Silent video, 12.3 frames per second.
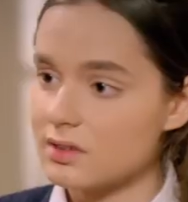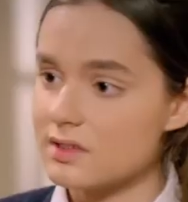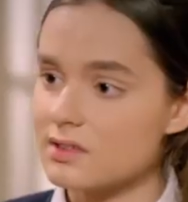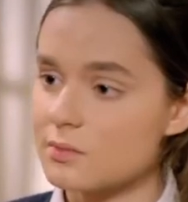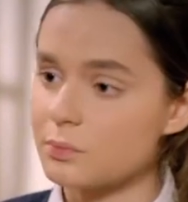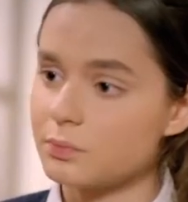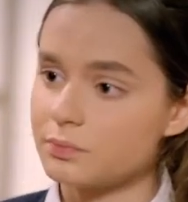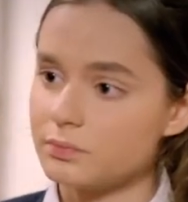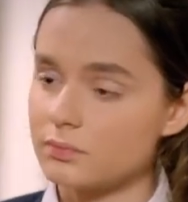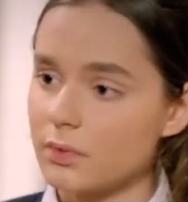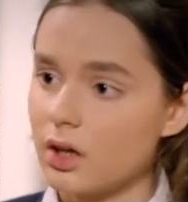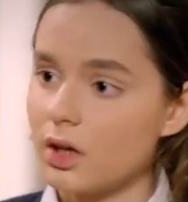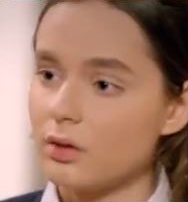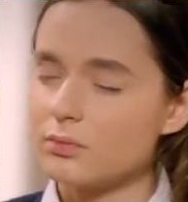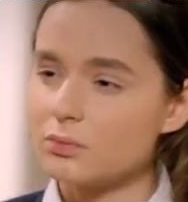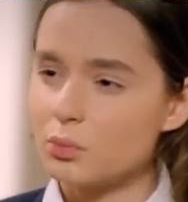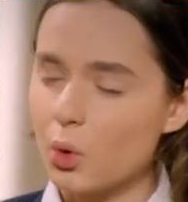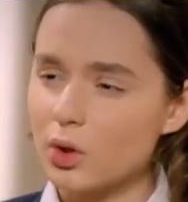siz
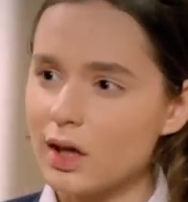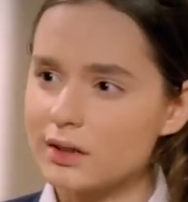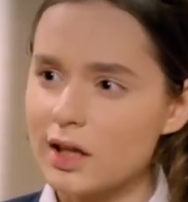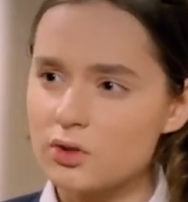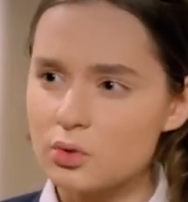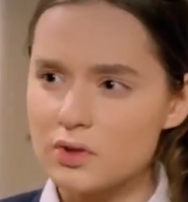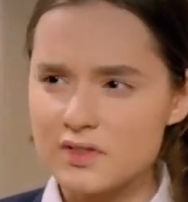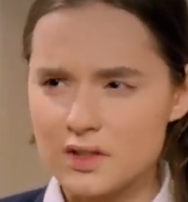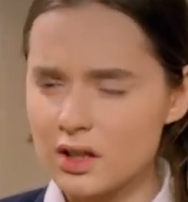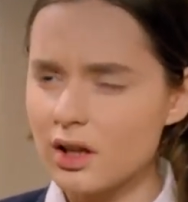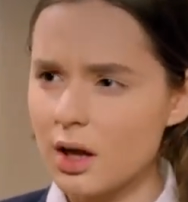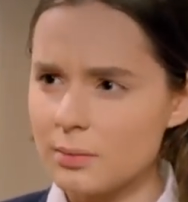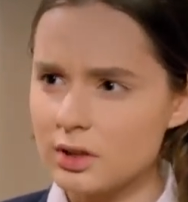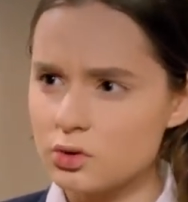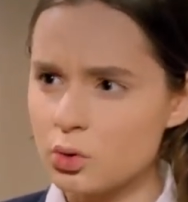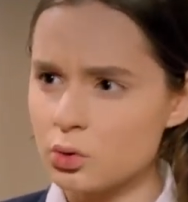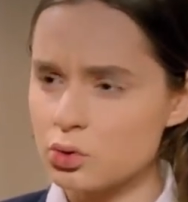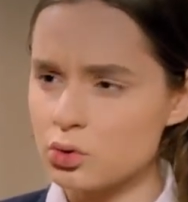bu olaydan sonra Sinan abiyle
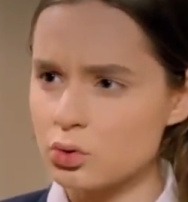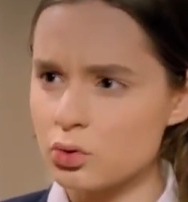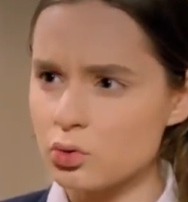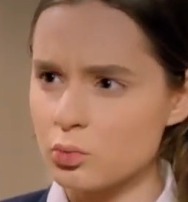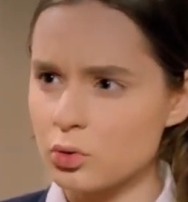hiç konuştunuz